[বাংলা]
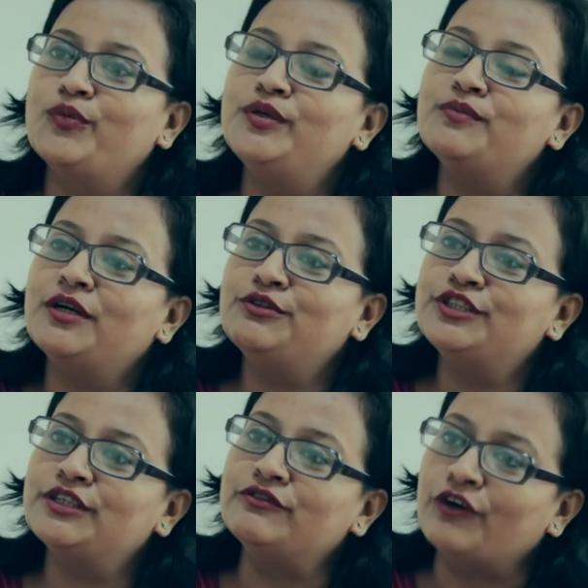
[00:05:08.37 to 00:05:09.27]
প্রবীণ
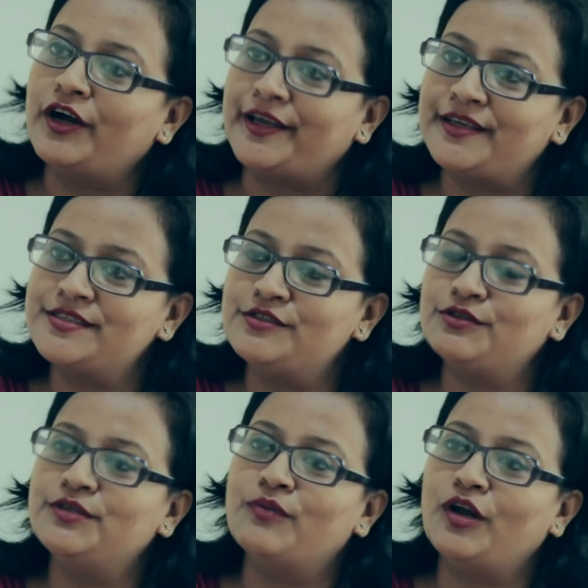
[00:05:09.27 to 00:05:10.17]
মানুষের ভয়েস
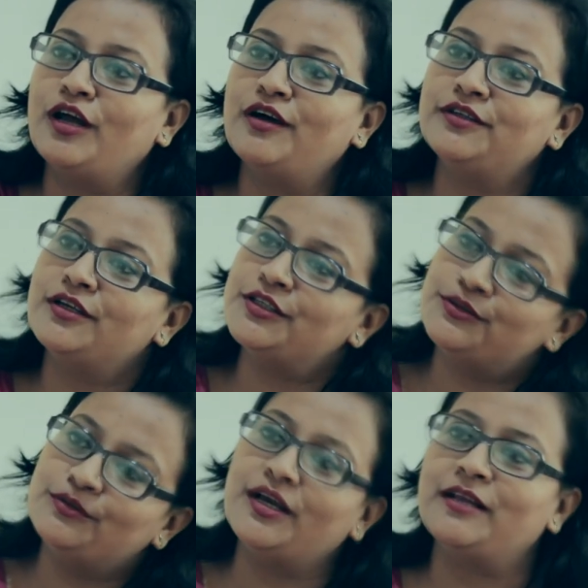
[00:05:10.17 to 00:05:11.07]
যদি বলা হয় তাহলে
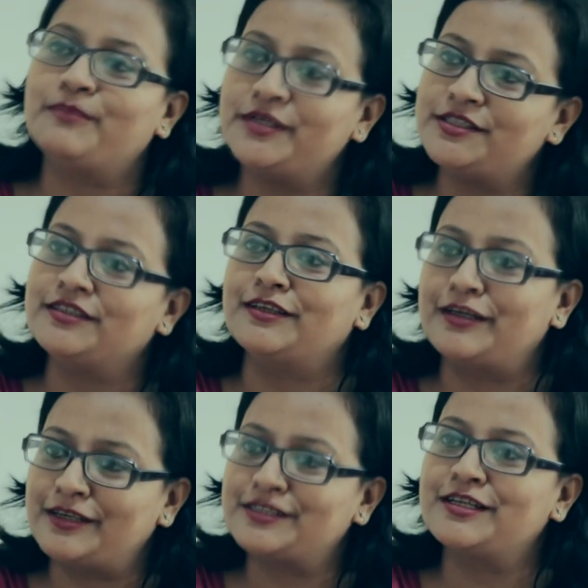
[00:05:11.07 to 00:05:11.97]
শুধু হেল্পেজ
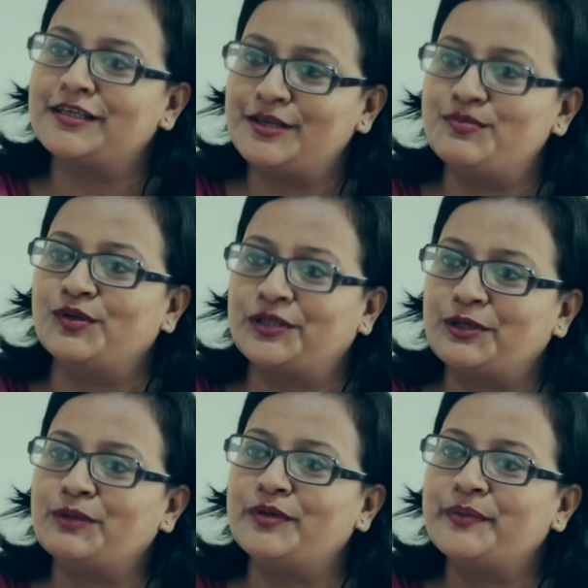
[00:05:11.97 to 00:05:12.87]
ইন্টারন্যাশনালকেই বলতে
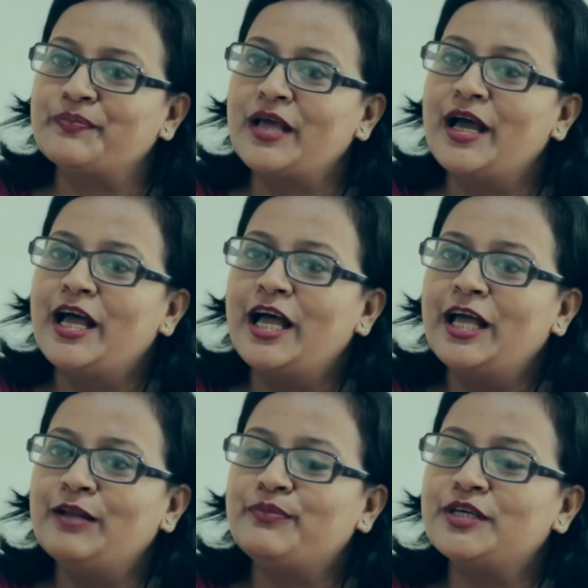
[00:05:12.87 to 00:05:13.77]
হবে
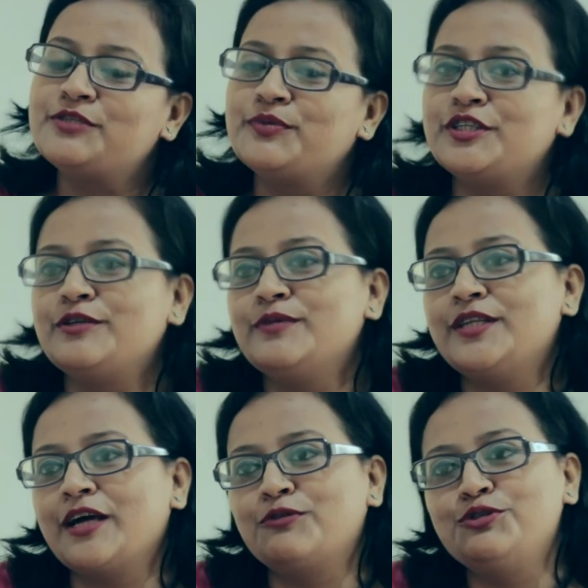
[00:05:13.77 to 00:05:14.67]
হেল্পেজ
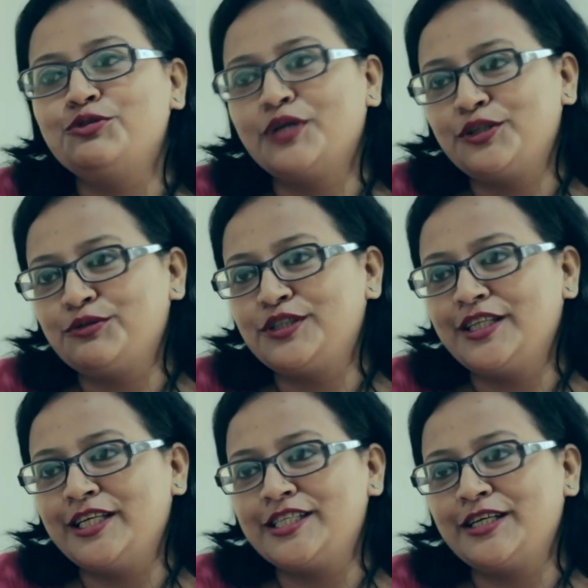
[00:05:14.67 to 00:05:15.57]
পৃথিবীতে এখন চুয়াত্তরটি
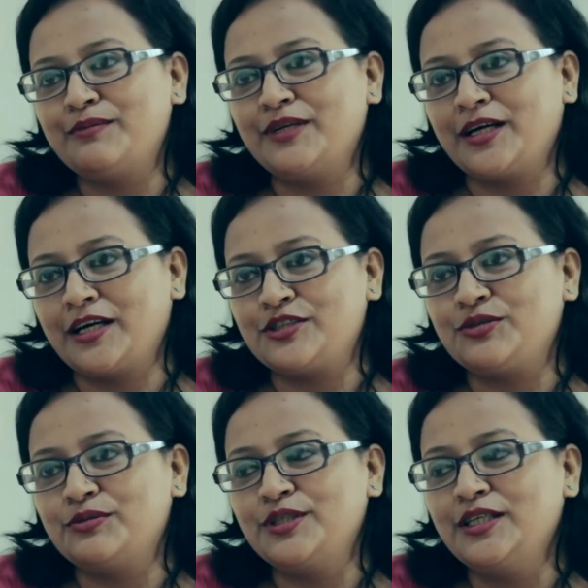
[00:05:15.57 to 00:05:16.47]
দেশে আমরা কাজ
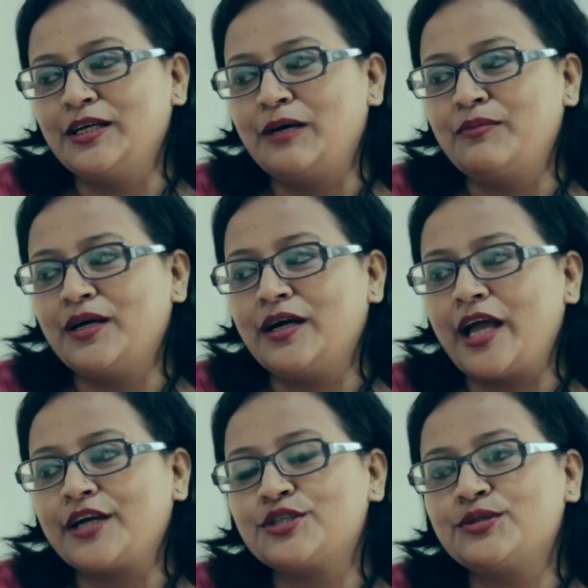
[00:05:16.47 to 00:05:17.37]
করি আমরা
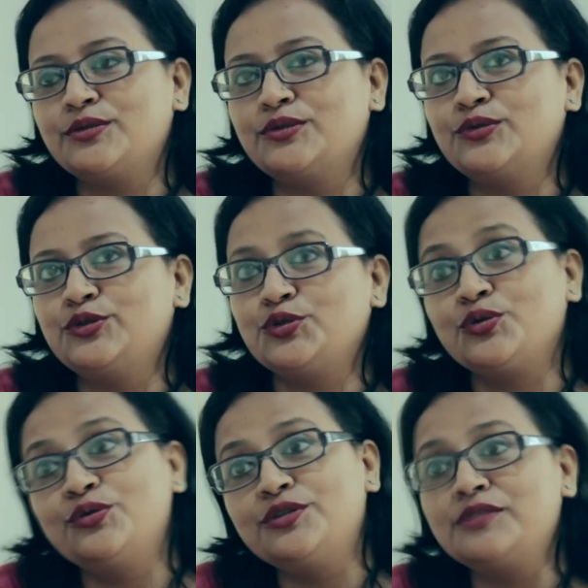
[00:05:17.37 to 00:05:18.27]
একশো
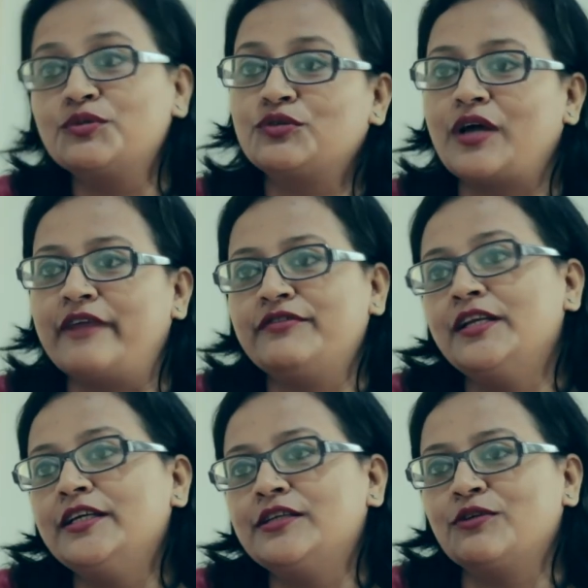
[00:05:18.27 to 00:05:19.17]
চোদ্দোটির মতো
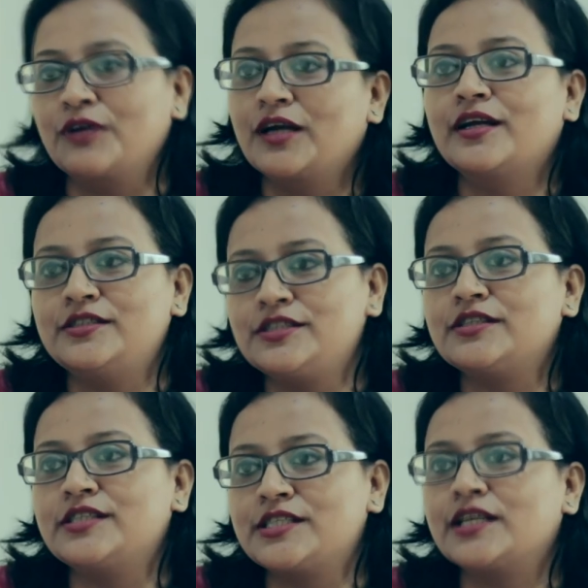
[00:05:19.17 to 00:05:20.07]
অ্যাফিলিয়েট
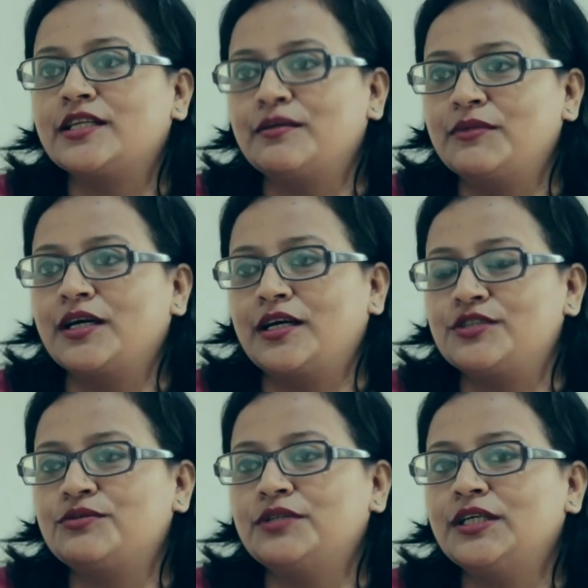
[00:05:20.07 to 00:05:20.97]
অর্গানাইজেশনের সাথে আমরা
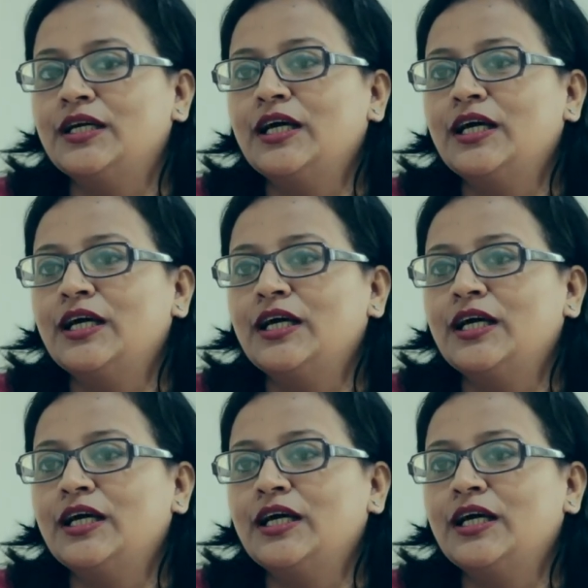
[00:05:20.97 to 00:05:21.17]
কাজ করি